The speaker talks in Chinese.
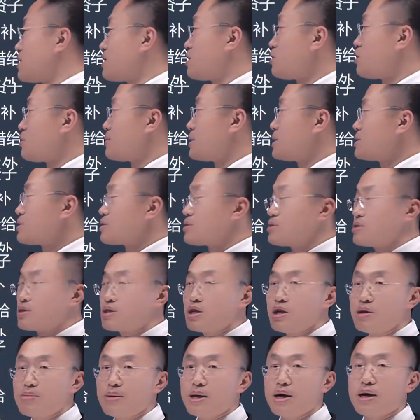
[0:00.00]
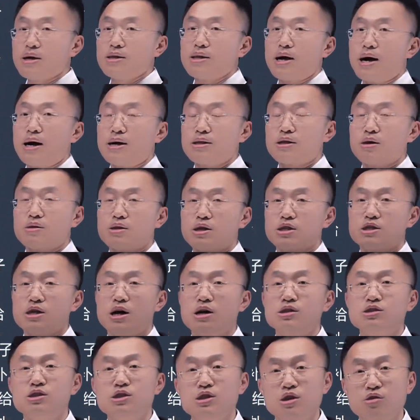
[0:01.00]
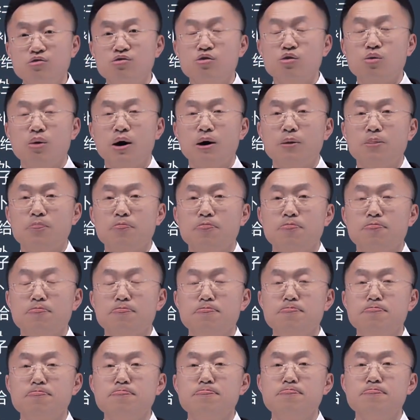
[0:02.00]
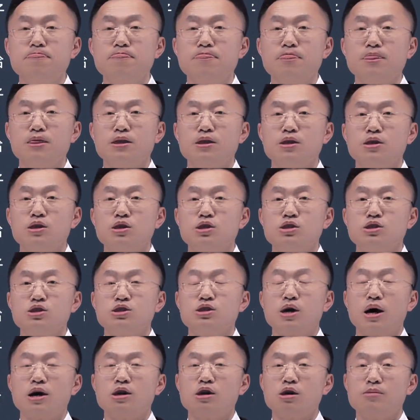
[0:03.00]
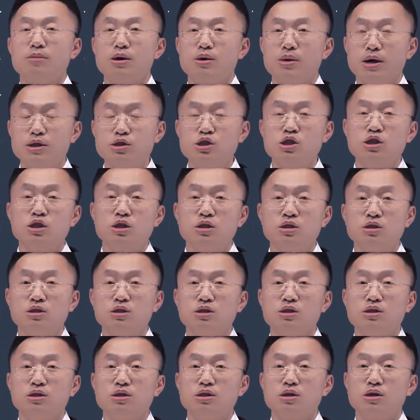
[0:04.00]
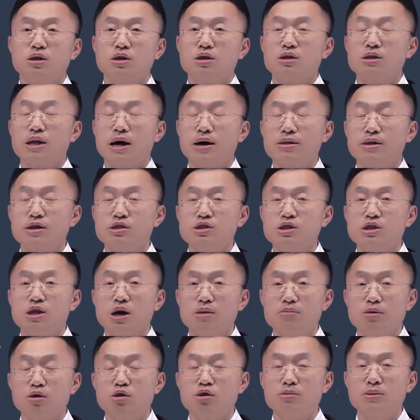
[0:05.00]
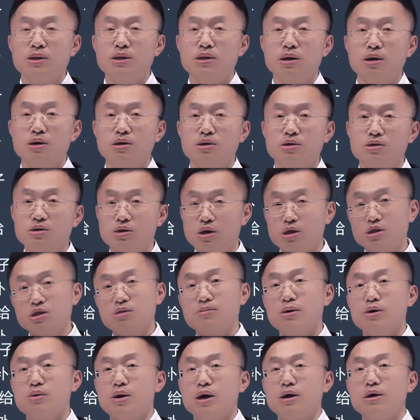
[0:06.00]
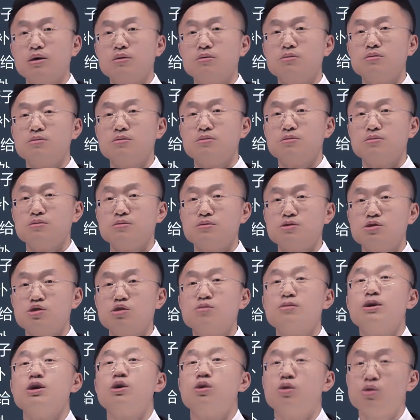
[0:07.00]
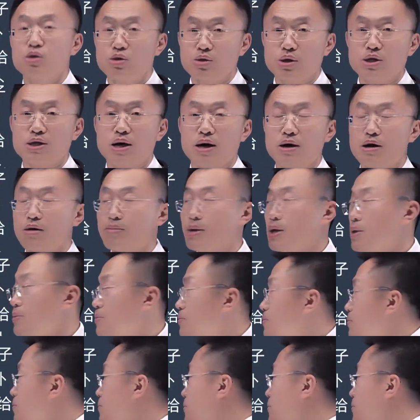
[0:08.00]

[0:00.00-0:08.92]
而我们子这边拿到的长期应付款是按照美元记的，而它的记账本位币呢也是美元呀，就没有汇兑差额呗。